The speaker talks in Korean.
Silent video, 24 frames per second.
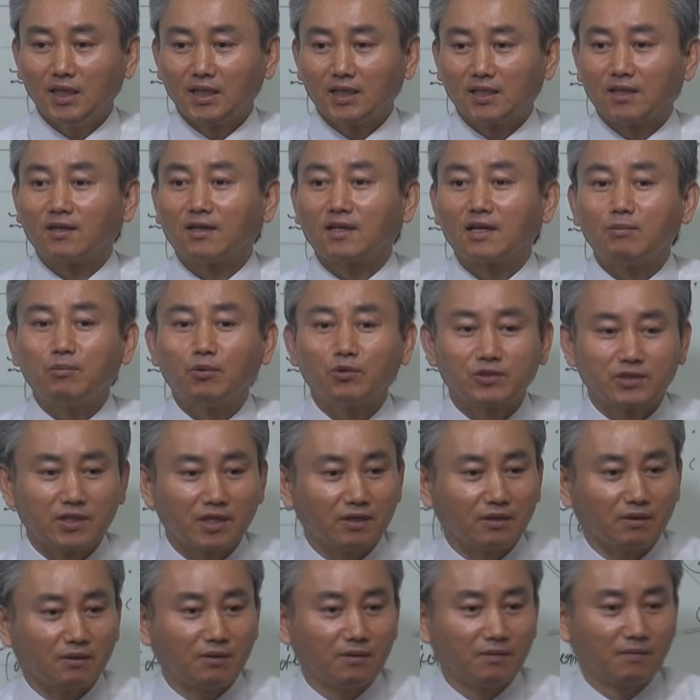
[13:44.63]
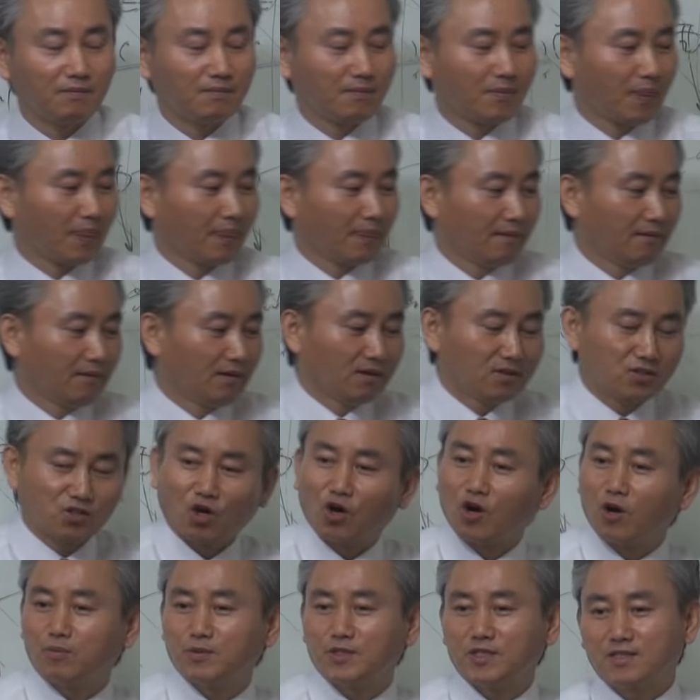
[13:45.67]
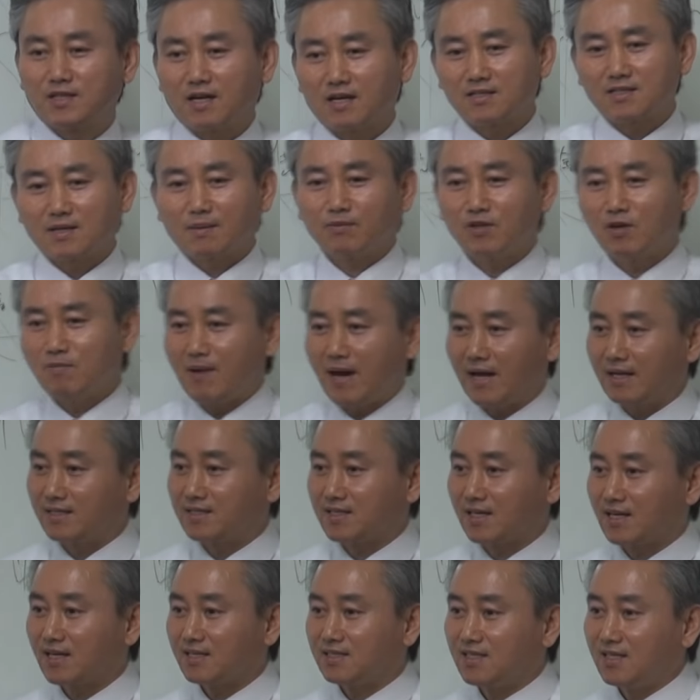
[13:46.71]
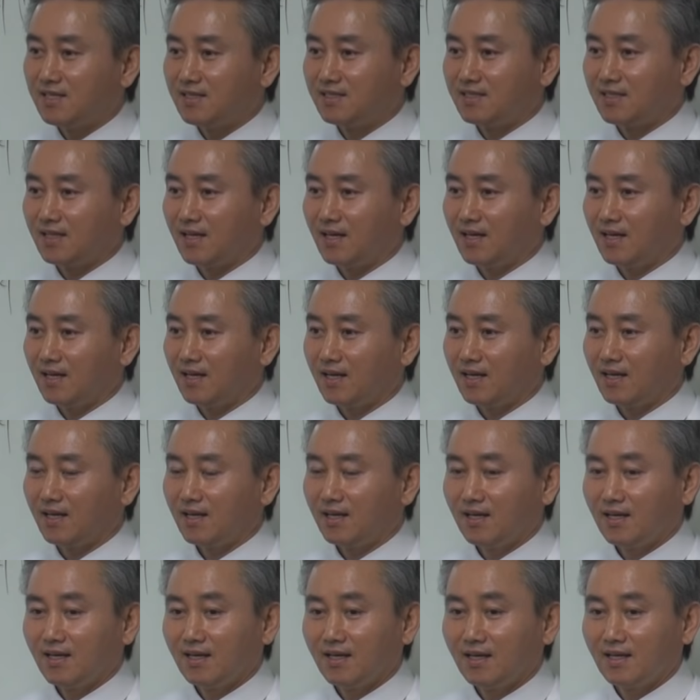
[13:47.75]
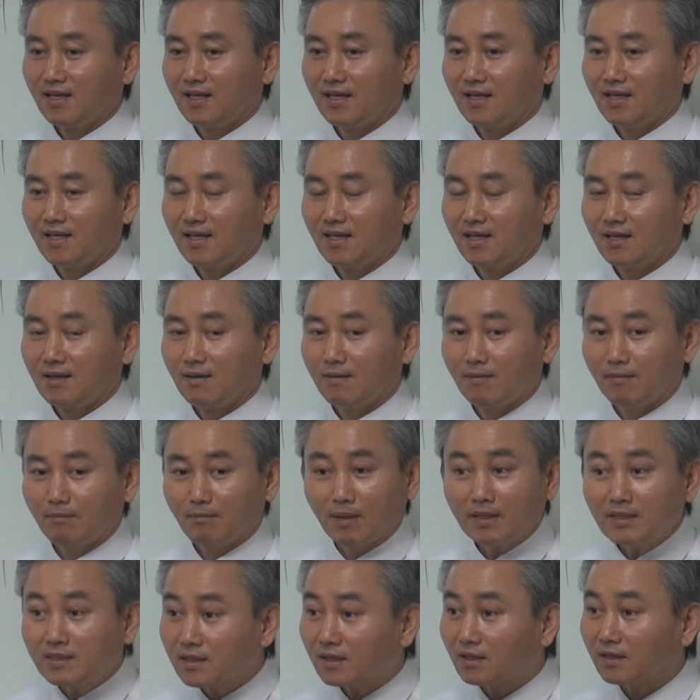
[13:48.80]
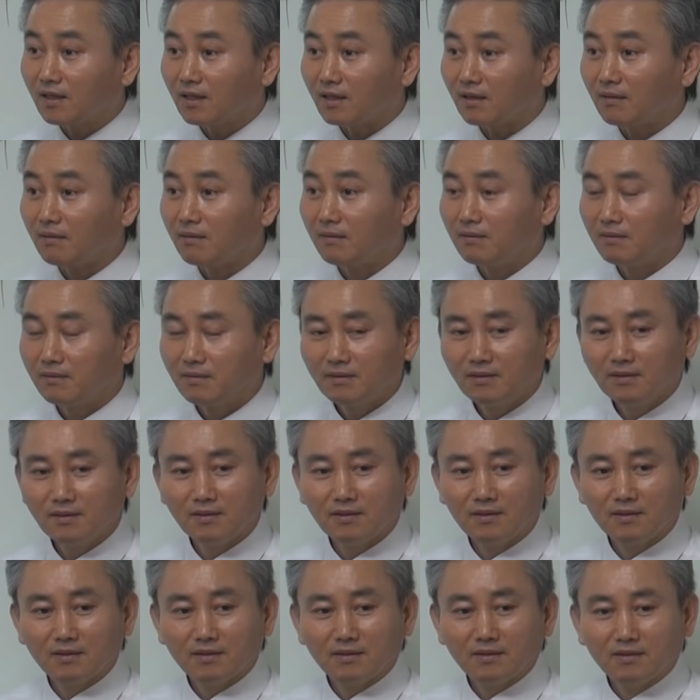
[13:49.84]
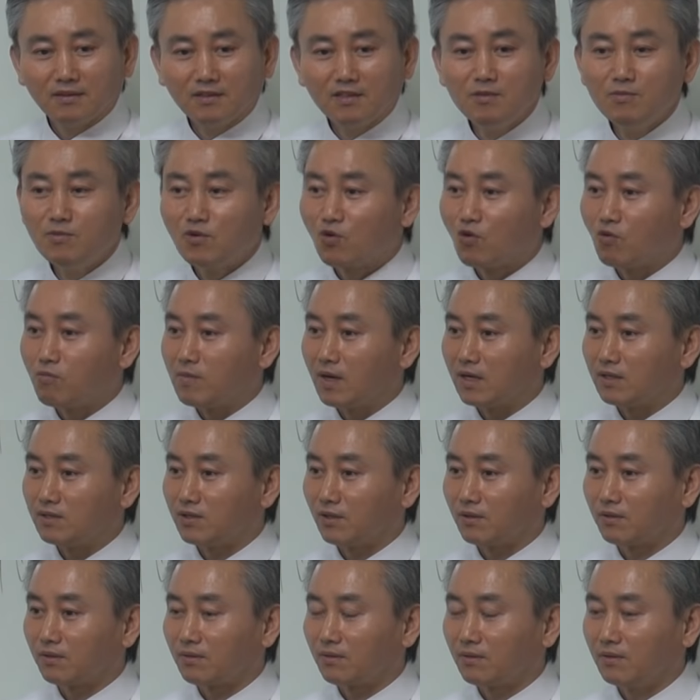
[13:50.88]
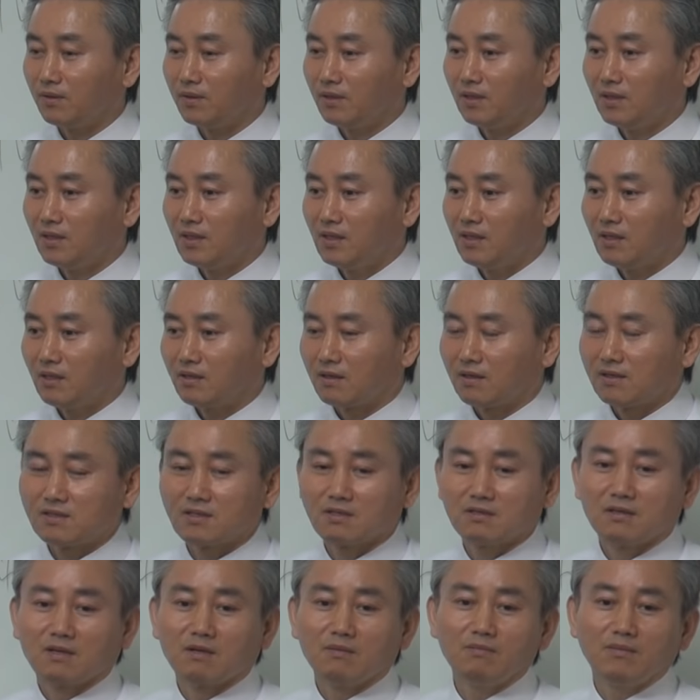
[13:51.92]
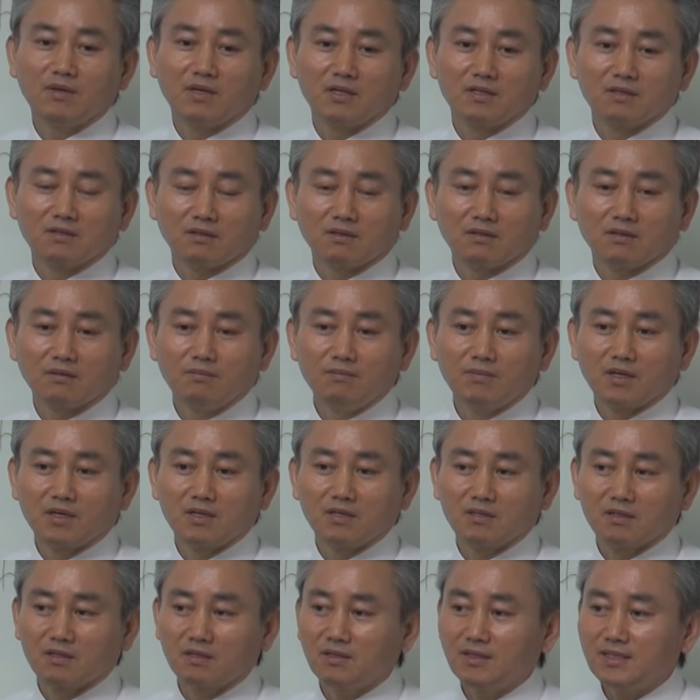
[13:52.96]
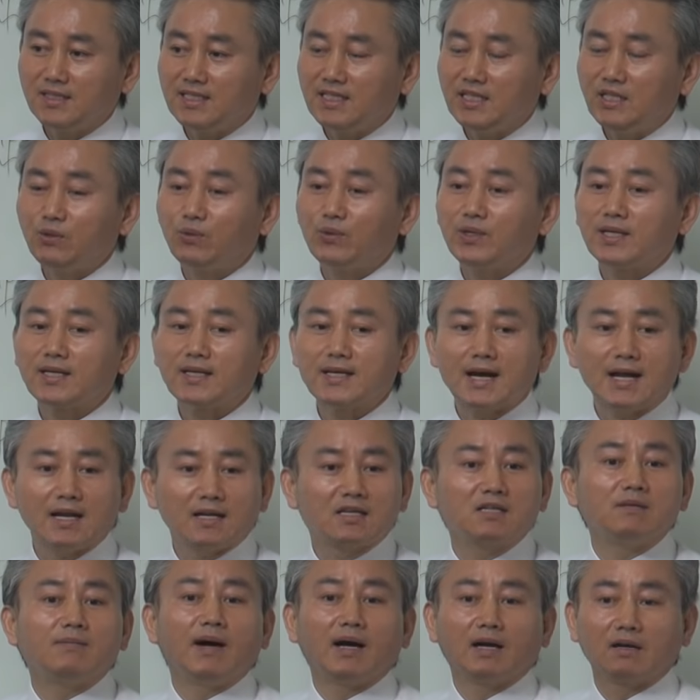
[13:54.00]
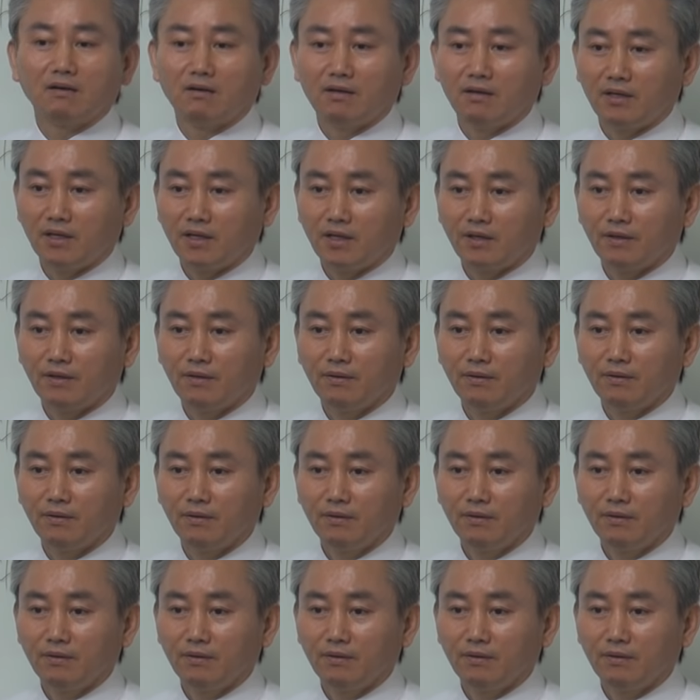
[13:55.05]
그러니까 보세요. 정없이 사는 사람들 많잖아. 실제 많잖아요. 의무공방전으로. 그래서 그런 면에서 어떤 면에서는 이혼이 깔끔한 거예요.